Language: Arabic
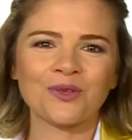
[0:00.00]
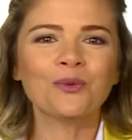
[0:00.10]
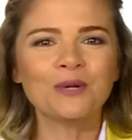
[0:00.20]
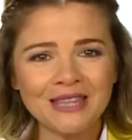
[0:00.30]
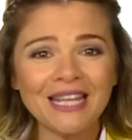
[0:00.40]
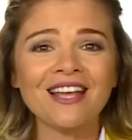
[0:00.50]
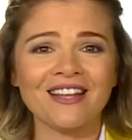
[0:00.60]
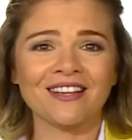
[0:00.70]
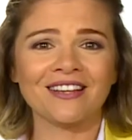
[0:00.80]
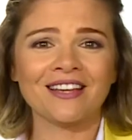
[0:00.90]

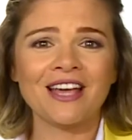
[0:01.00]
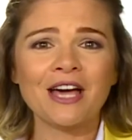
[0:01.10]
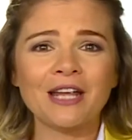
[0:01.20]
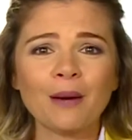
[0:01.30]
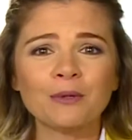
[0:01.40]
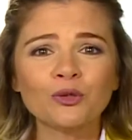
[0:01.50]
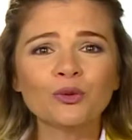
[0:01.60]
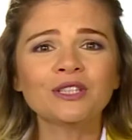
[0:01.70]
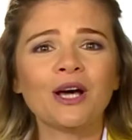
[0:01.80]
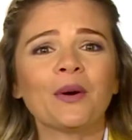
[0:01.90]
وبالتالي رح
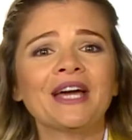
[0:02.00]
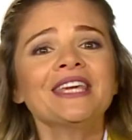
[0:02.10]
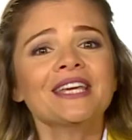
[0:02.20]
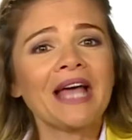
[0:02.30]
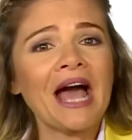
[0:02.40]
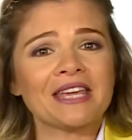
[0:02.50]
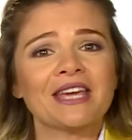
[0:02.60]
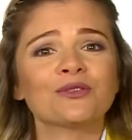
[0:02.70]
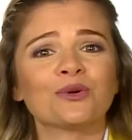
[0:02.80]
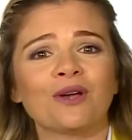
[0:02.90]
بتكون نوعية
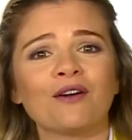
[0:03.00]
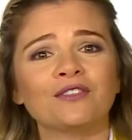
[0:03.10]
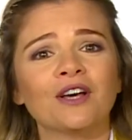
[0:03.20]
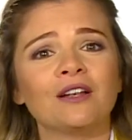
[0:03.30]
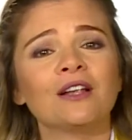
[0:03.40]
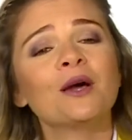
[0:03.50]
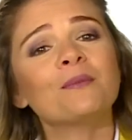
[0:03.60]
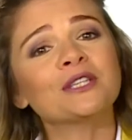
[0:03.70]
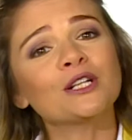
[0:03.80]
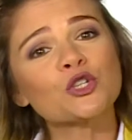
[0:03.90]
حياتكن أفضل
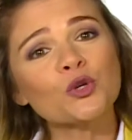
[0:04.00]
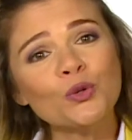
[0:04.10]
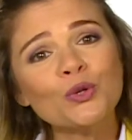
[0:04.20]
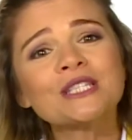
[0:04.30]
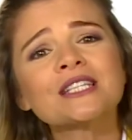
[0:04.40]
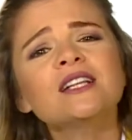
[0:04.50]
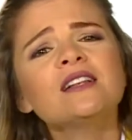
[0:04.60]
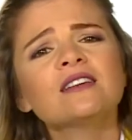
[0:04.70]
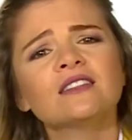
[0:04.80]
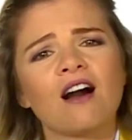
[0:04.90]
من الجلوس
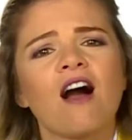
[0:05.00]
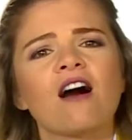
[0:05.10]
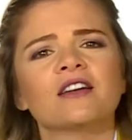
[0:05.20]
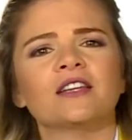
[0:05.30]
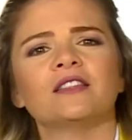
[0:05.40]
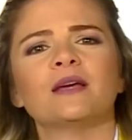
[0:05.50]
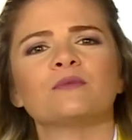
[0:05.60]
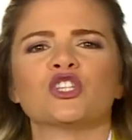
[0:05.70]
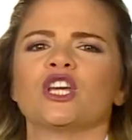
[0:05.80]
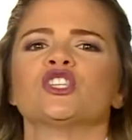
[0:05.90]
كل نهار قدام
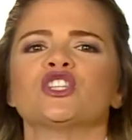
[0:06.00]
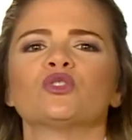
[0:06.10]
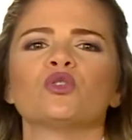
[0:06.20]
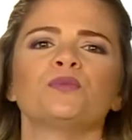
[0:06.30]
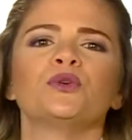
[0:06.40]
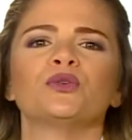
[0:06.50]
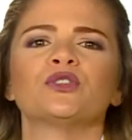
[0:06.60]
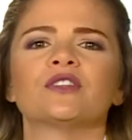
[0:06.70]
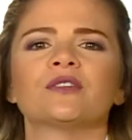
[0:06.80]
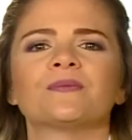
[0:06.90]
شاشة
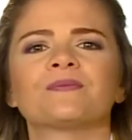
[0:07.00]
كمبيوتر